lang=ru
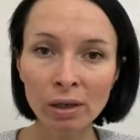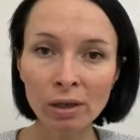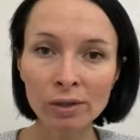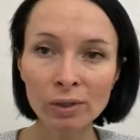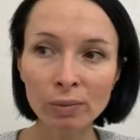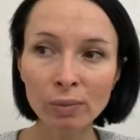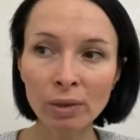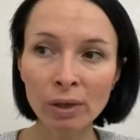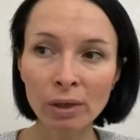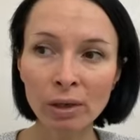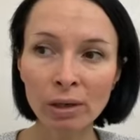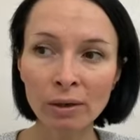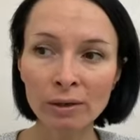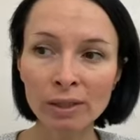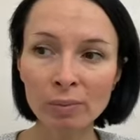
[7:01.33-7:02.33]
э, с,
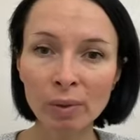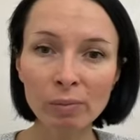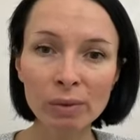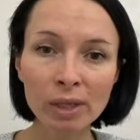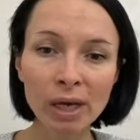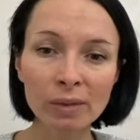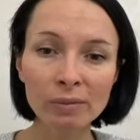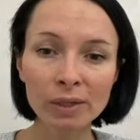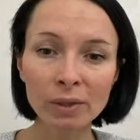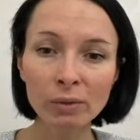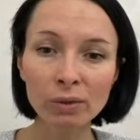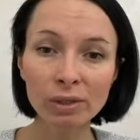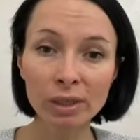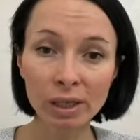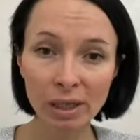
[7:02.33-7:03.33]
э, вспоминаем
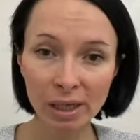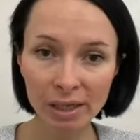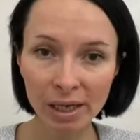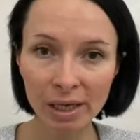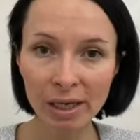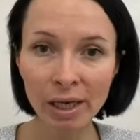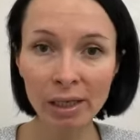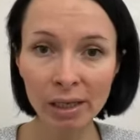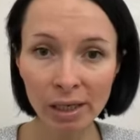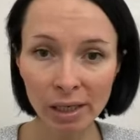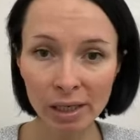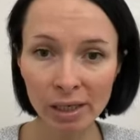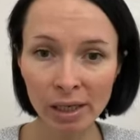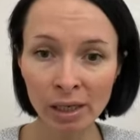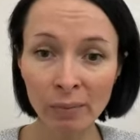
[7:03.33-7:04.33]
закон сохранения
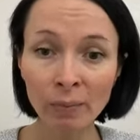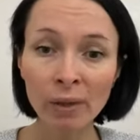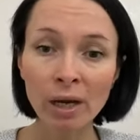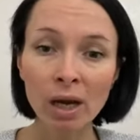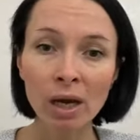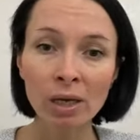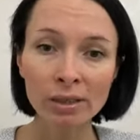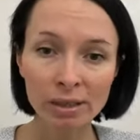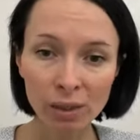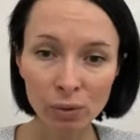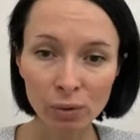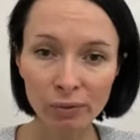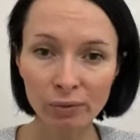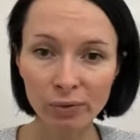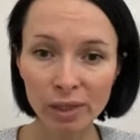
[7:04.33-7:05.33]
энергии,
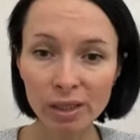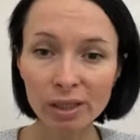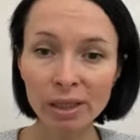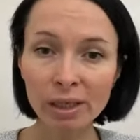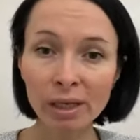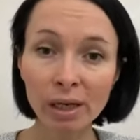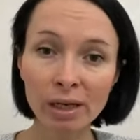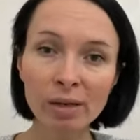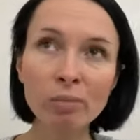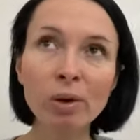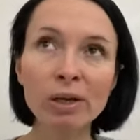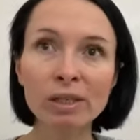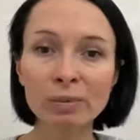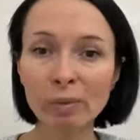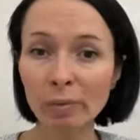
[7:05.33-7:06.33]
закон физики,
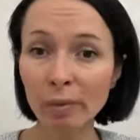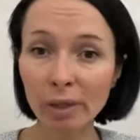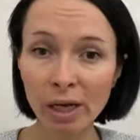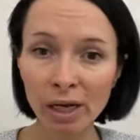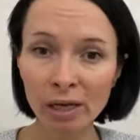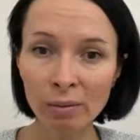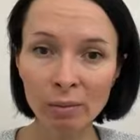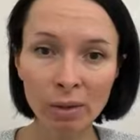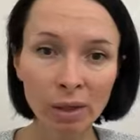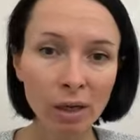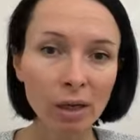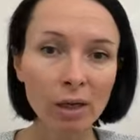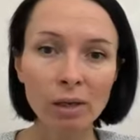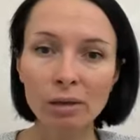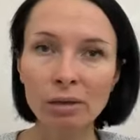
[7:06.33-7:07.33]
либо вспоминаем
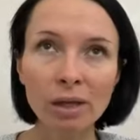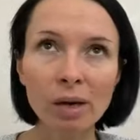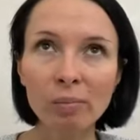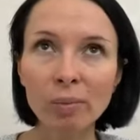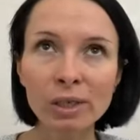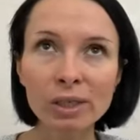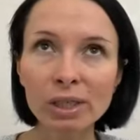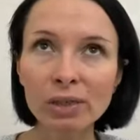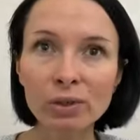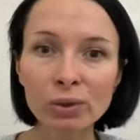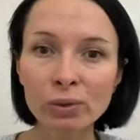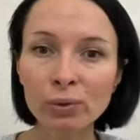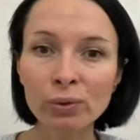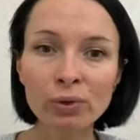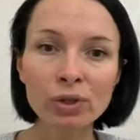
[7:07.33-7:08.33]
там,
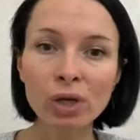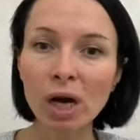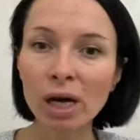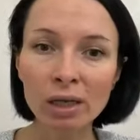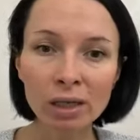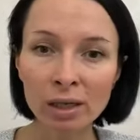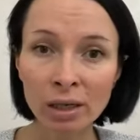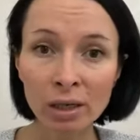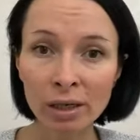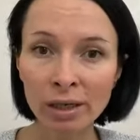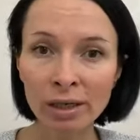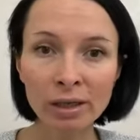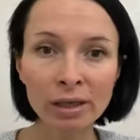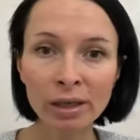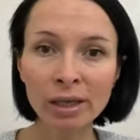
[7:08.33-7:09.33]
позицию чакр,
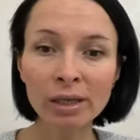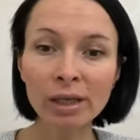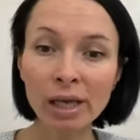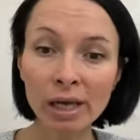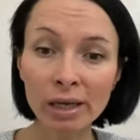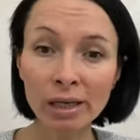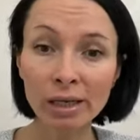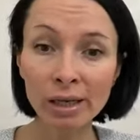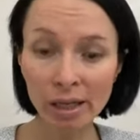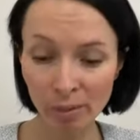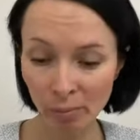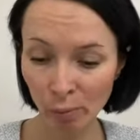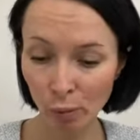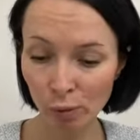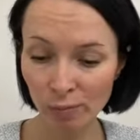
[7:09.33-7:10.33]
и
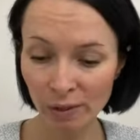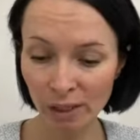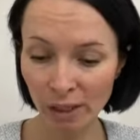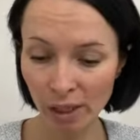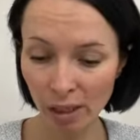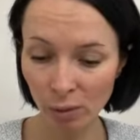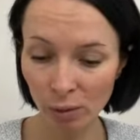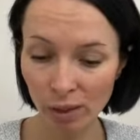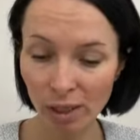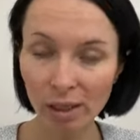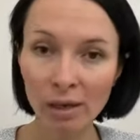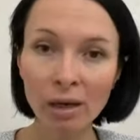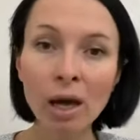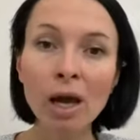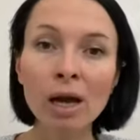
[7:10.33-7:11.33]
энергии по
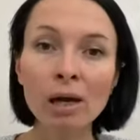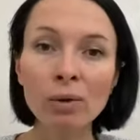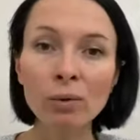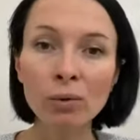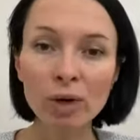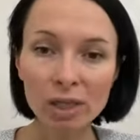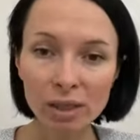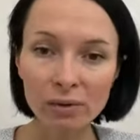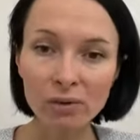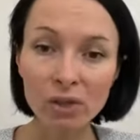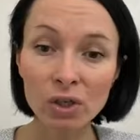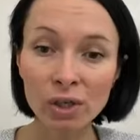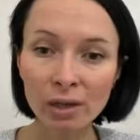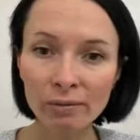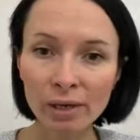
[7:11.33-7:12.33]
психологии, у каждого
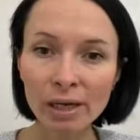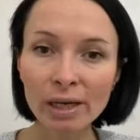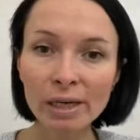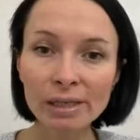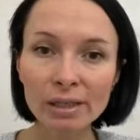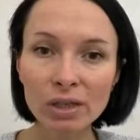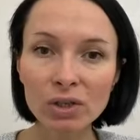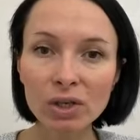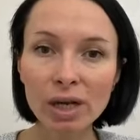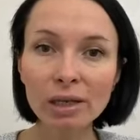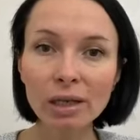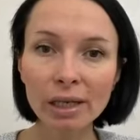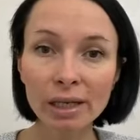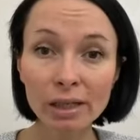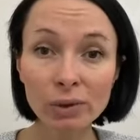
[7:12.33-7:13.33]
человека
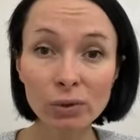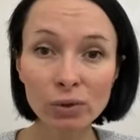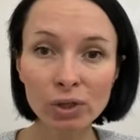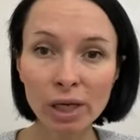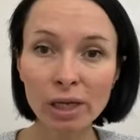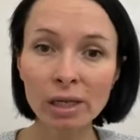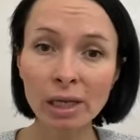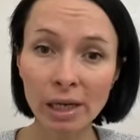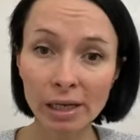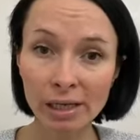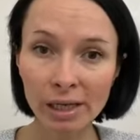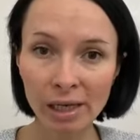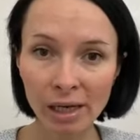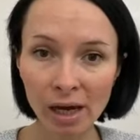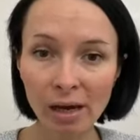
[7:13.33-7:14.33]
изначально есть уже
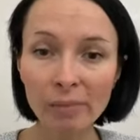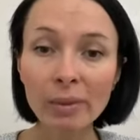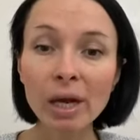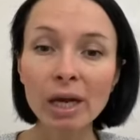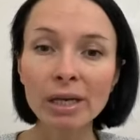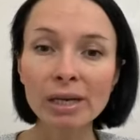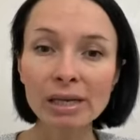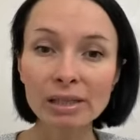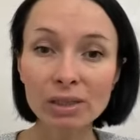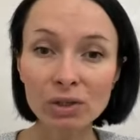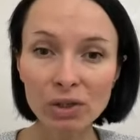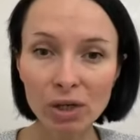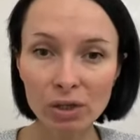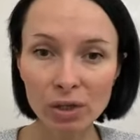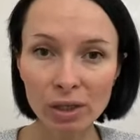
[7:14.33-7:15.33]
энергия. Если
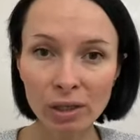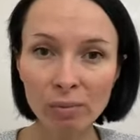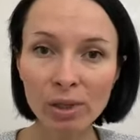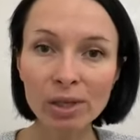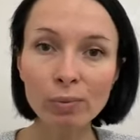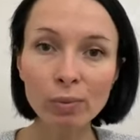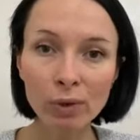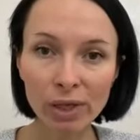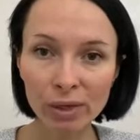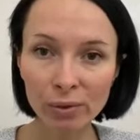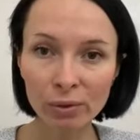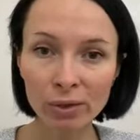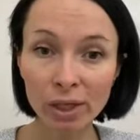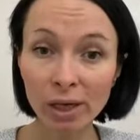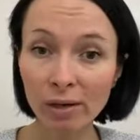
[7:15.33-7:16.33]
женщина
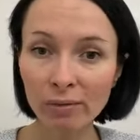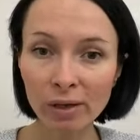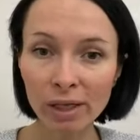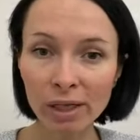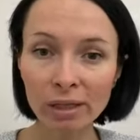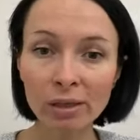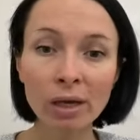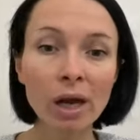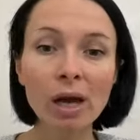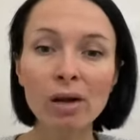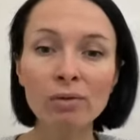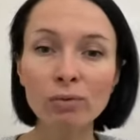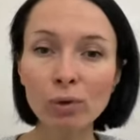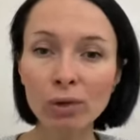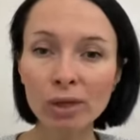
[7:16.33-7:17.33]
манипулирует и говорит,
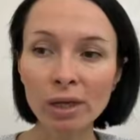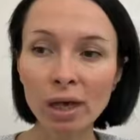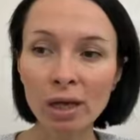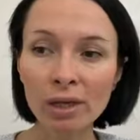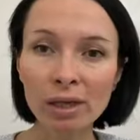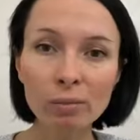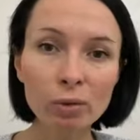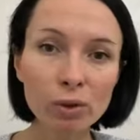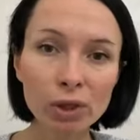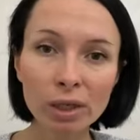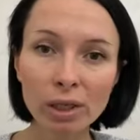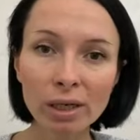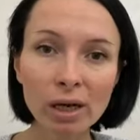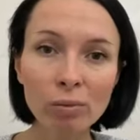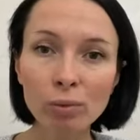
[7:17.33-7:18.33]
вот я для
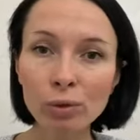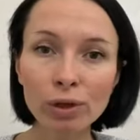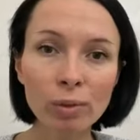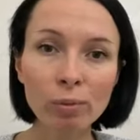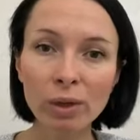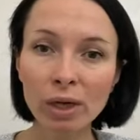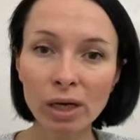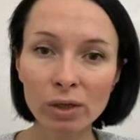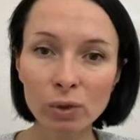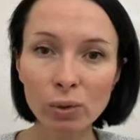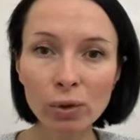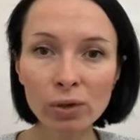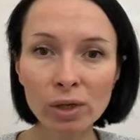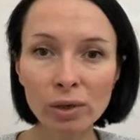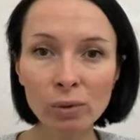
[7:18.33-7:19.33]
мужчины как будто бы как
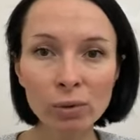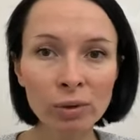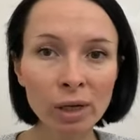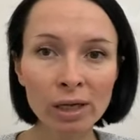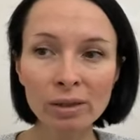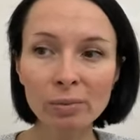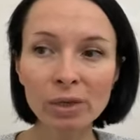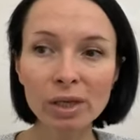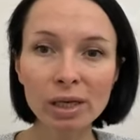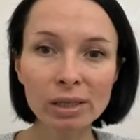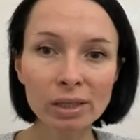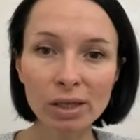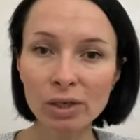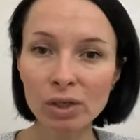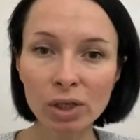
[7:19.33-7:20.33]
донор, он от меня
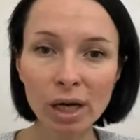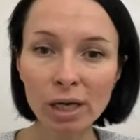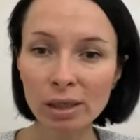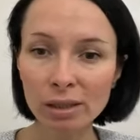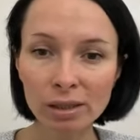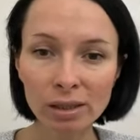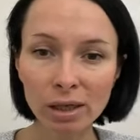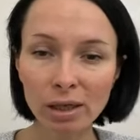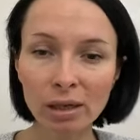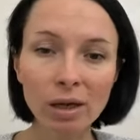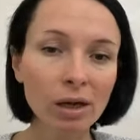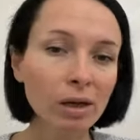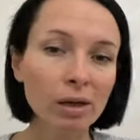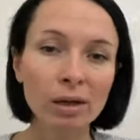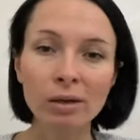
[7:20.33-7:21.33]
заряжается,
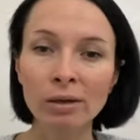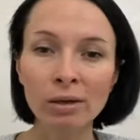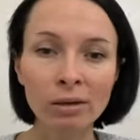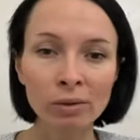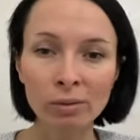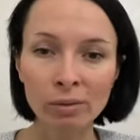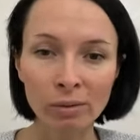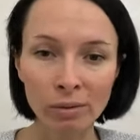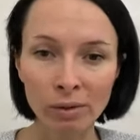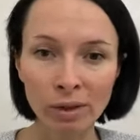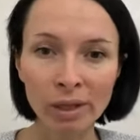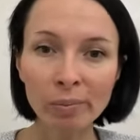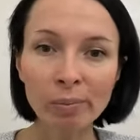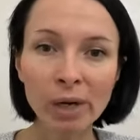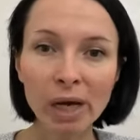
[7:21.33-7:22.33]
э,
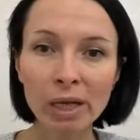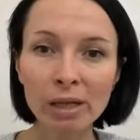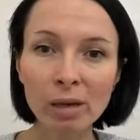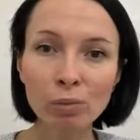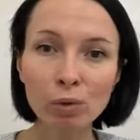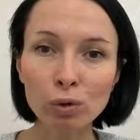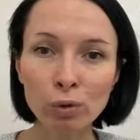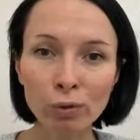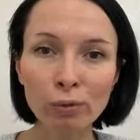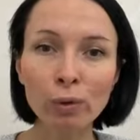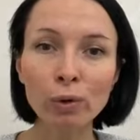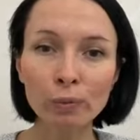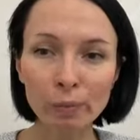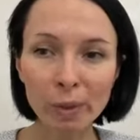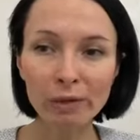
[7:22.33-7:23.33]
и поэтому
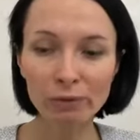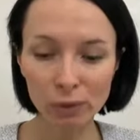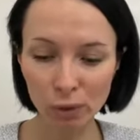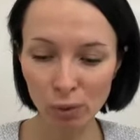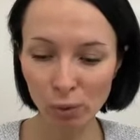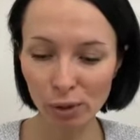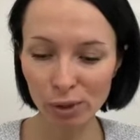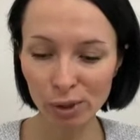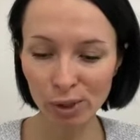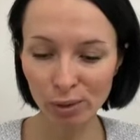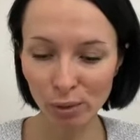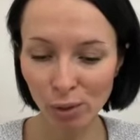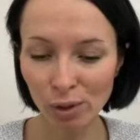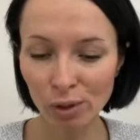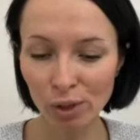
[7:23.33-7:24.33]
он мне все
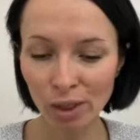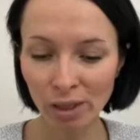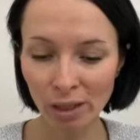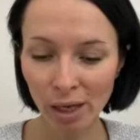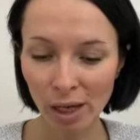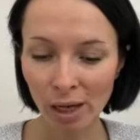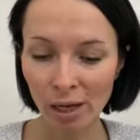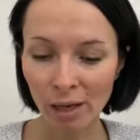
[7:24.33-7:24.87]
должен-должен,